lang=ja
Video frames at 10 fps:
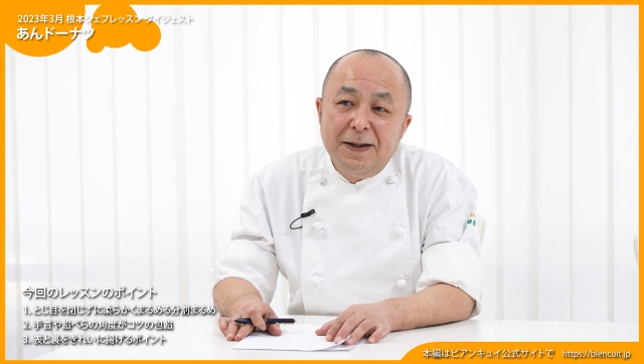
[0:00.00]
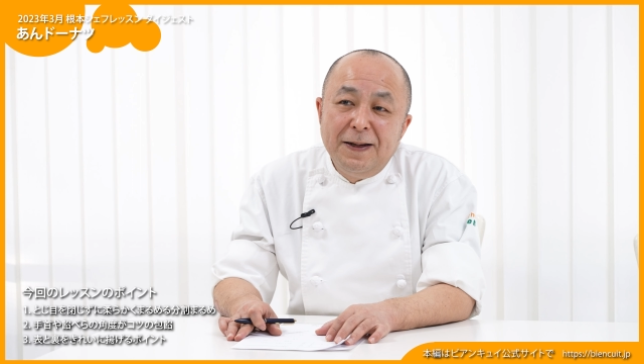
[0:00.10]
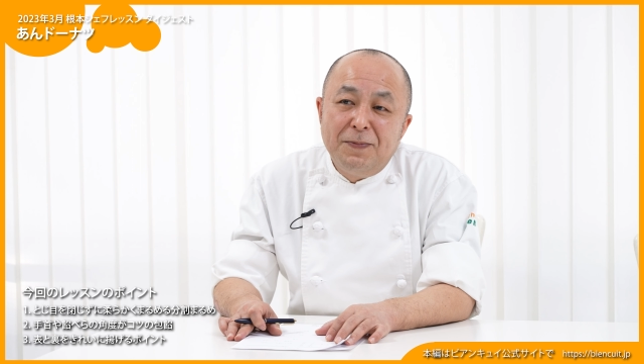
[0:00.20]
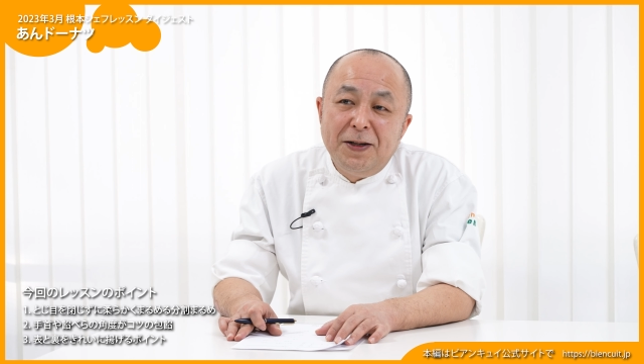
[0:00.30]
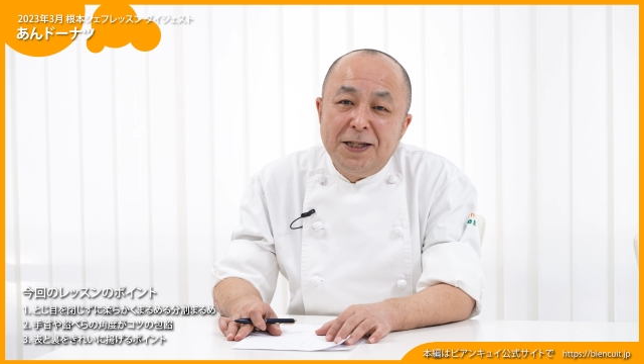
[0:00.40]

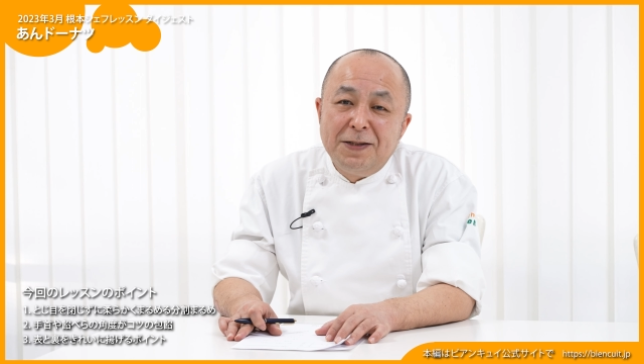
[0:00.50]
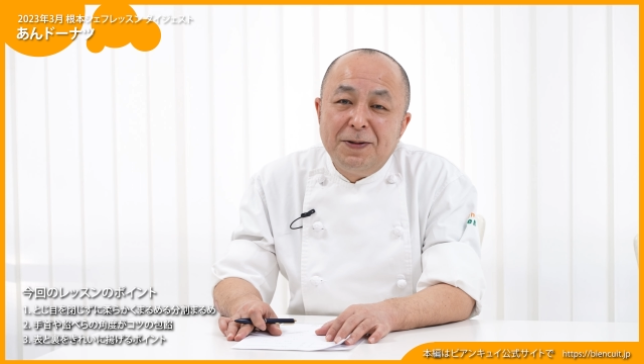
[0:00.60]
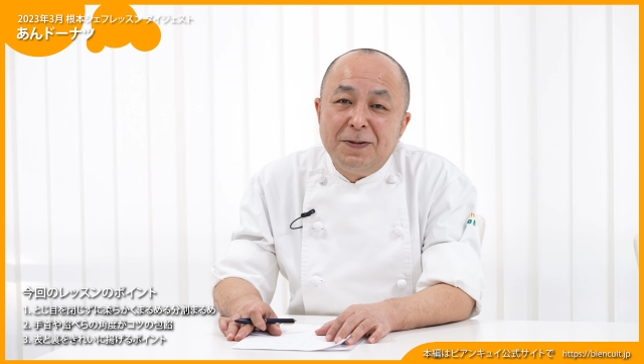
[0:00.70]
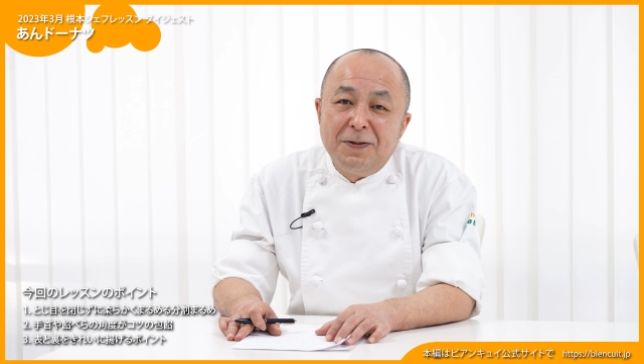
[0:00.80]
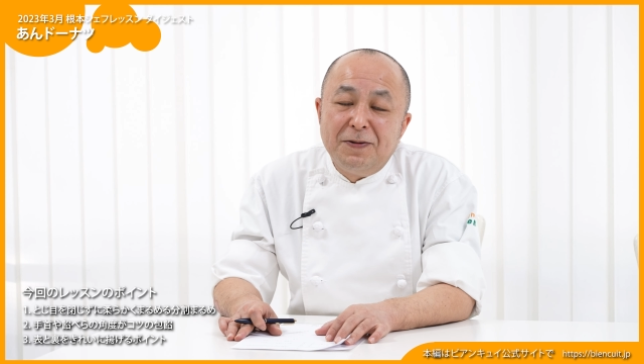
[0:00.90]
やっぱり一
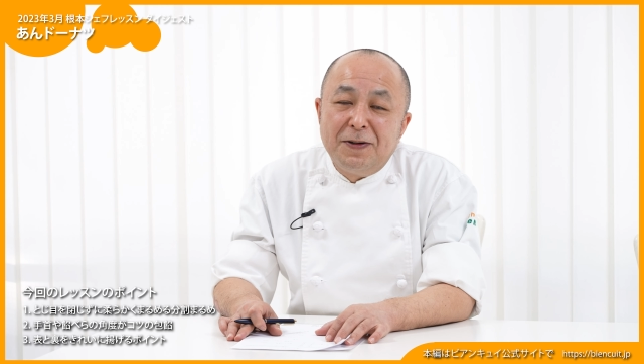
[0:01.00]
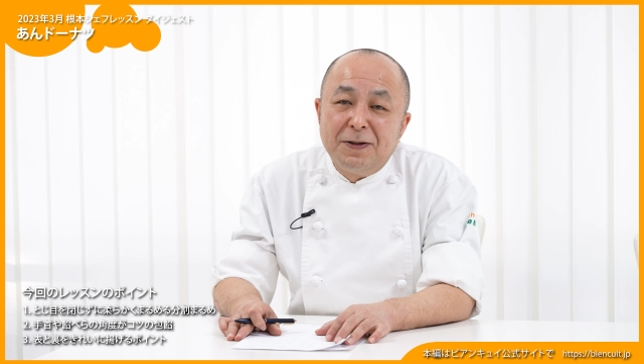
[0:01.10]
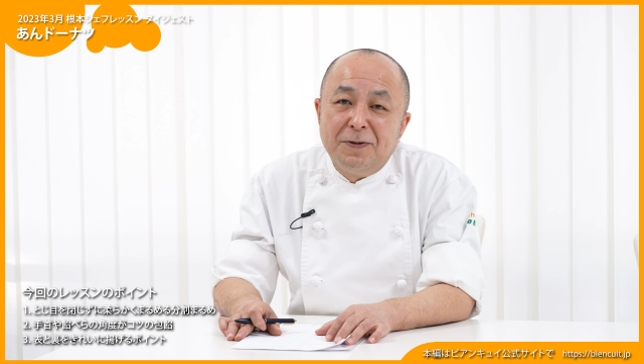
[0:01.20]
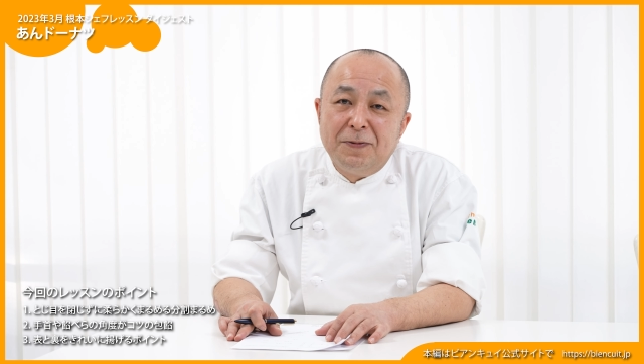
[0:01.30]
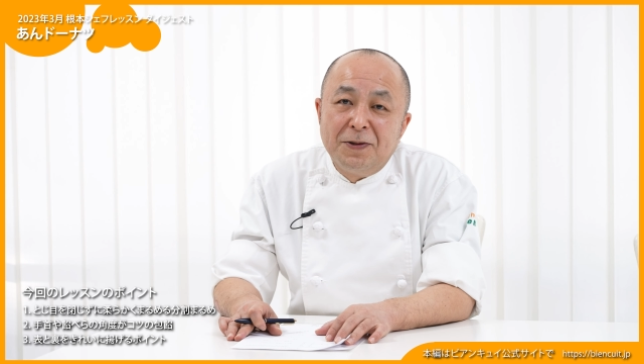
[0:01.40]
番の売りは
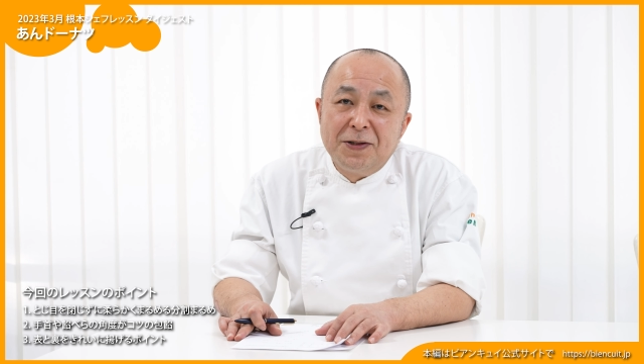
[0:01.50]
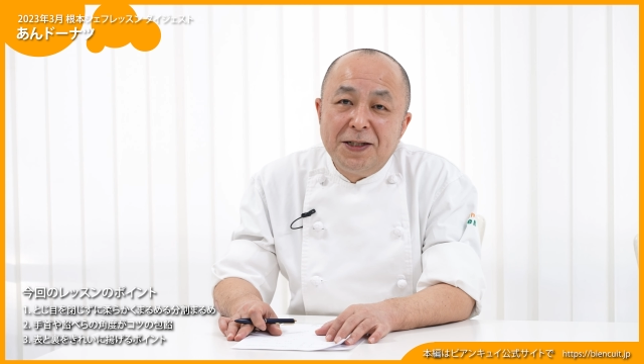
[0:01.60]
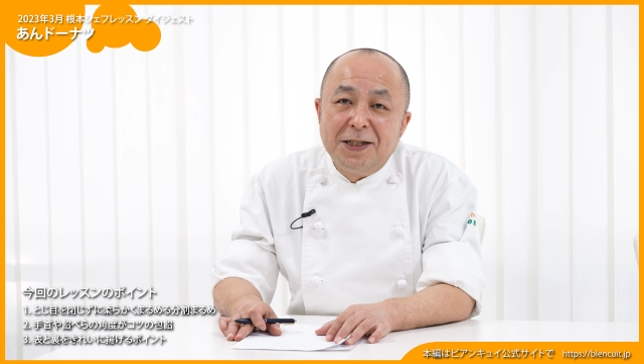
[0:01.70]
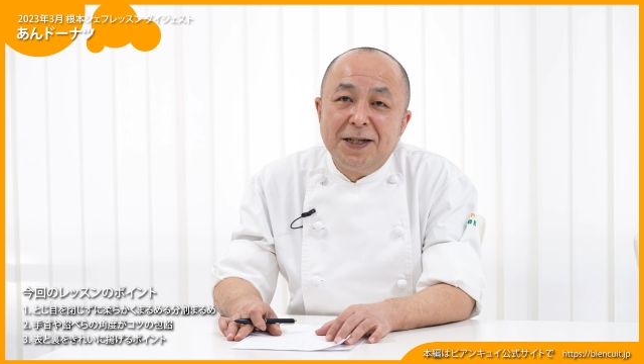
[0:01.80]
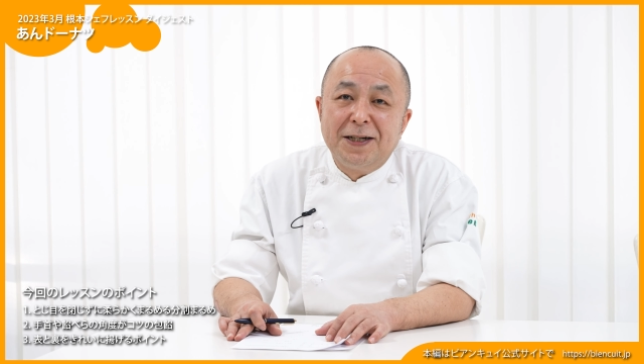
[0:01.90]
こうもっち
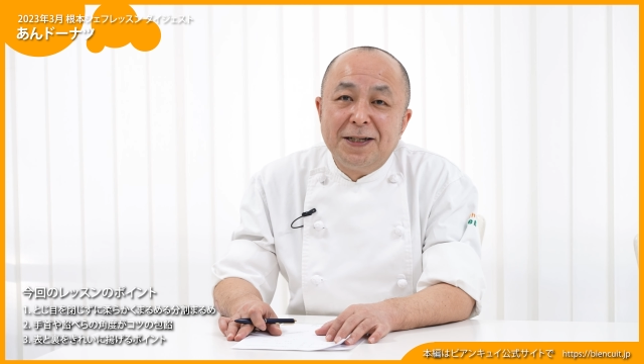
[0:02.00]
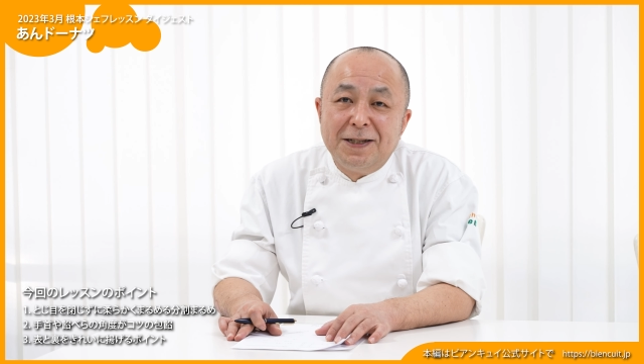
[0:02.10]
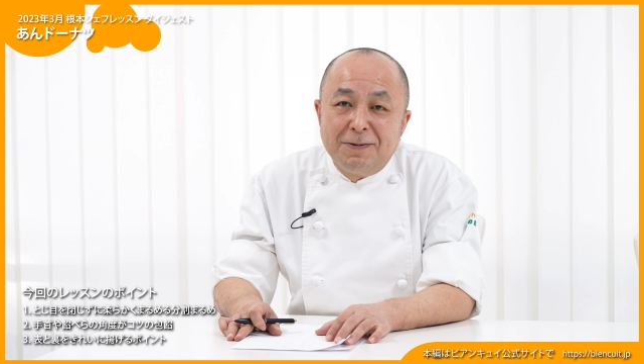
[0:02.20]
りした感じ